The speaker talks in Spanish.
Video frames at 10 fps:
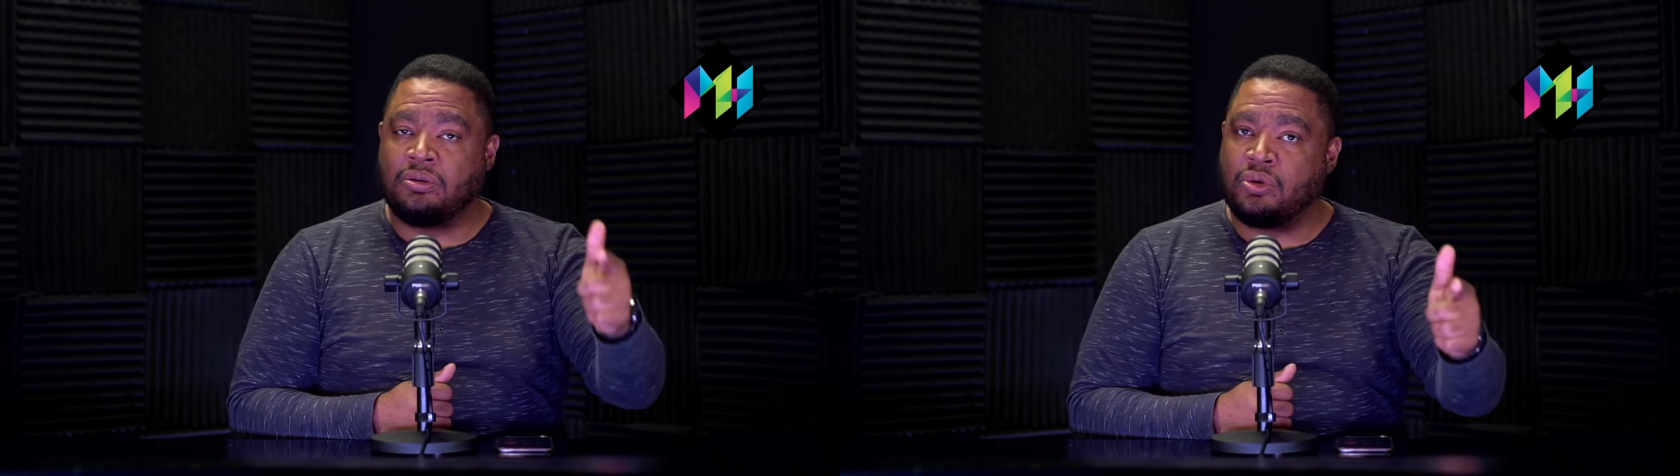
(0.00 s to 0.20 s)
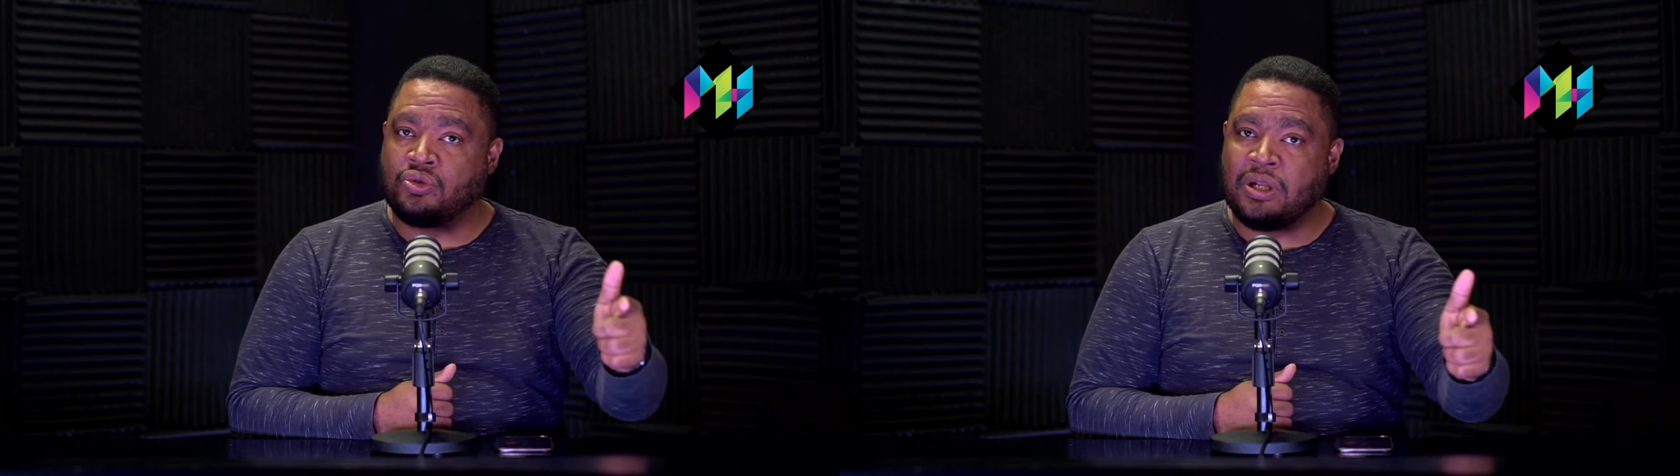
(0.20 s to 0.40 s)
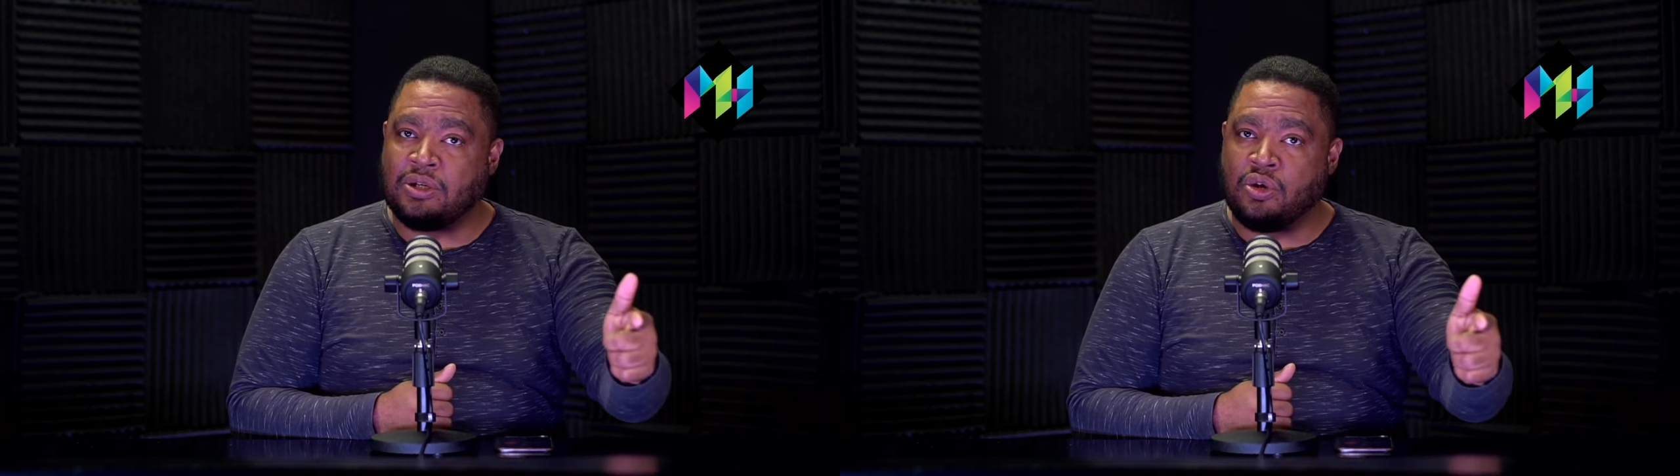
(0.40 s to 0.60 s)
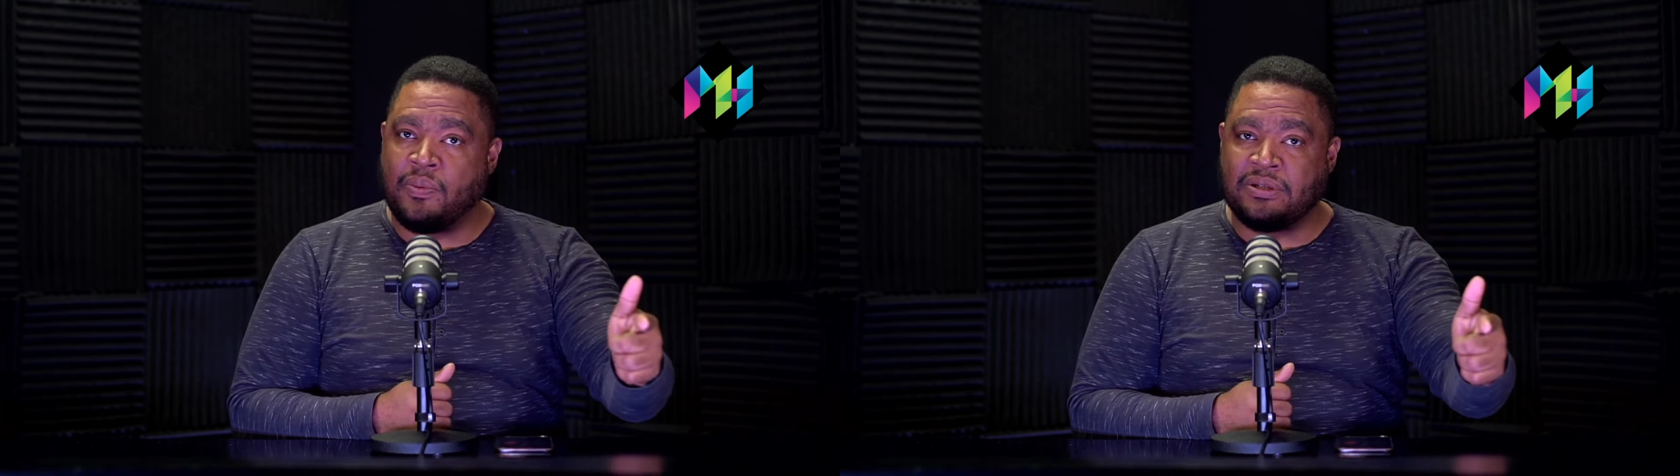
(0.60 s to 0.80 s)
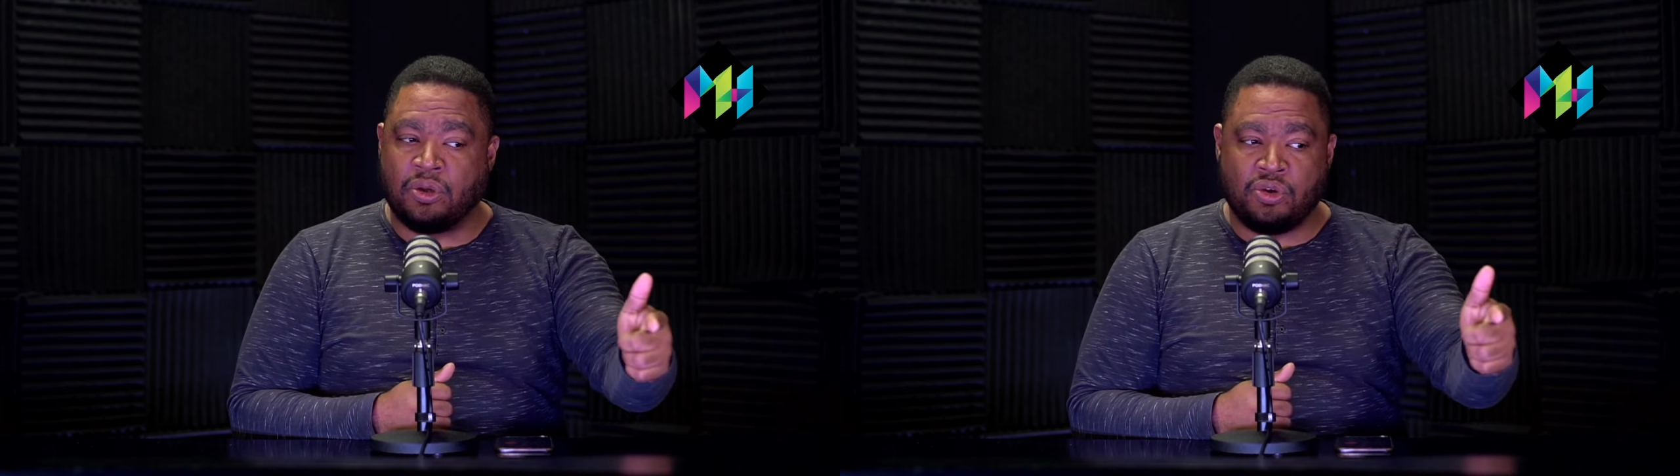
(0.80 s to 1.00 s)
no salió
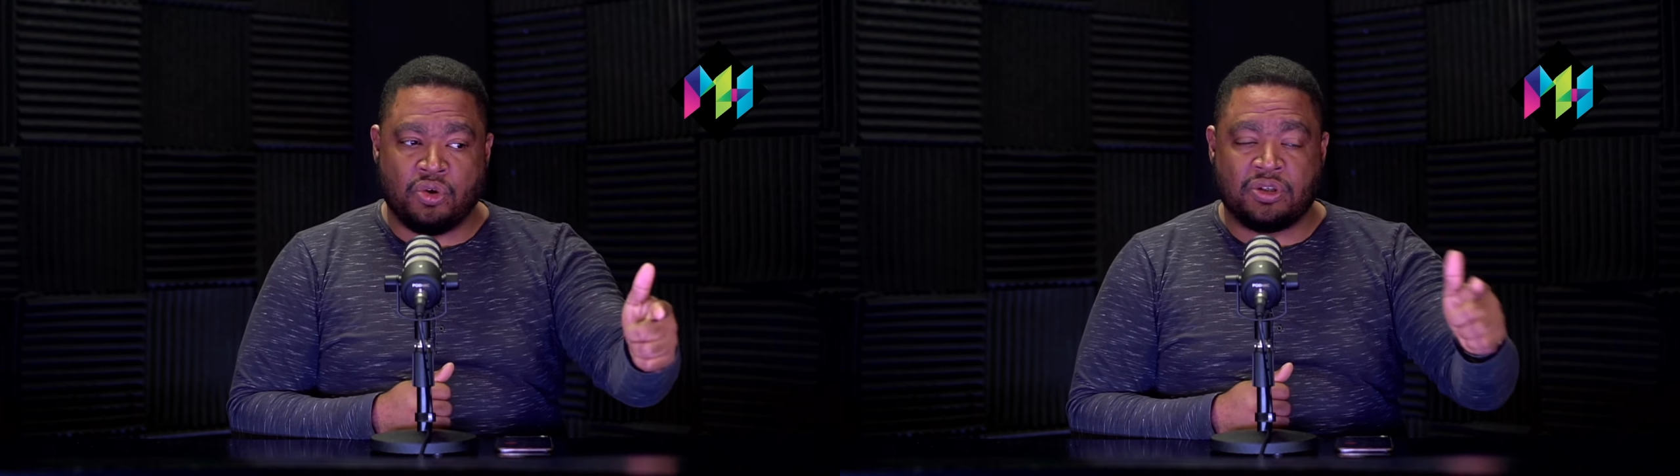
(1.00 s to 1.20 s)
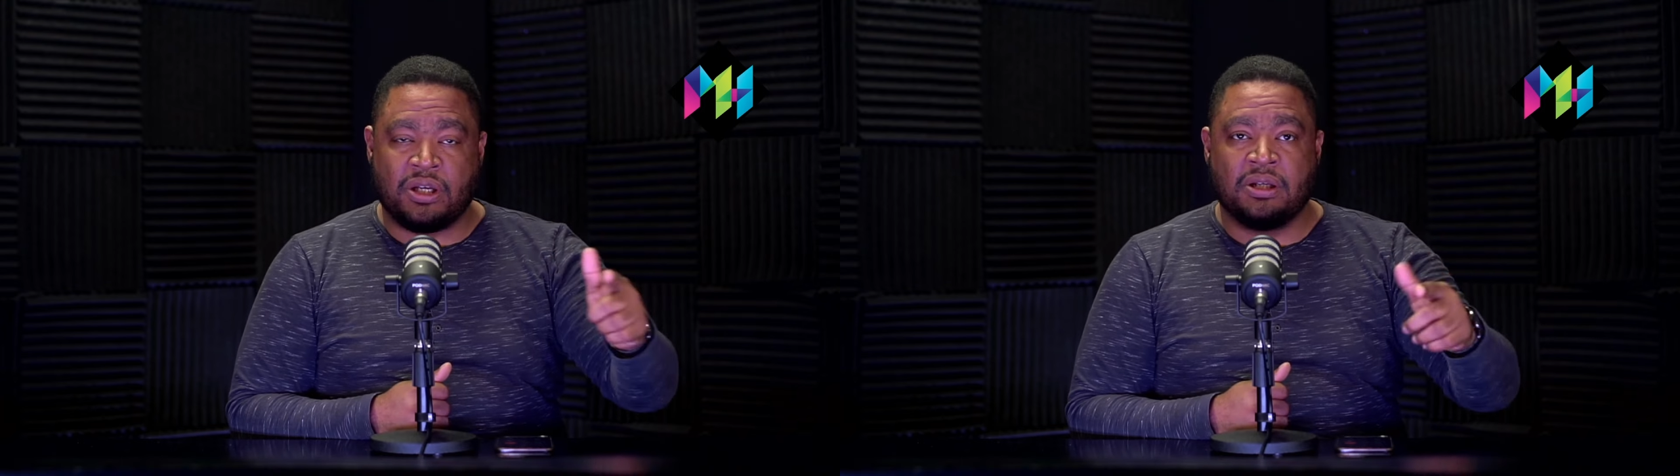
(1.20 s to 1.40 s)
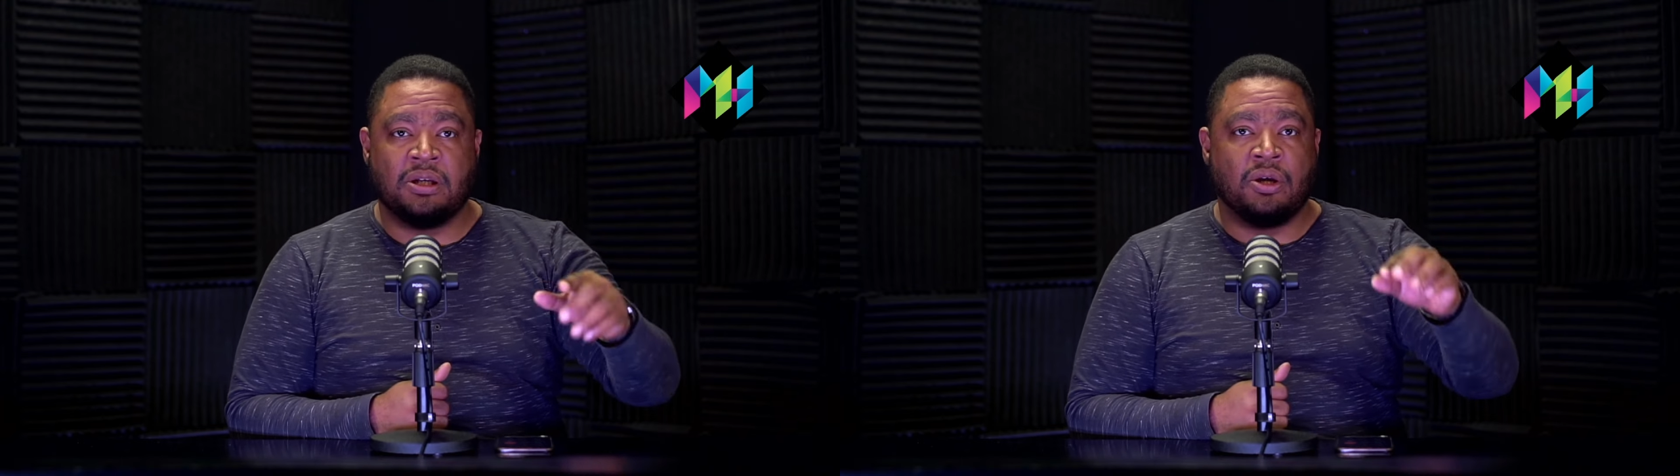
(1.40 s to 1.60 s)
victoriosa.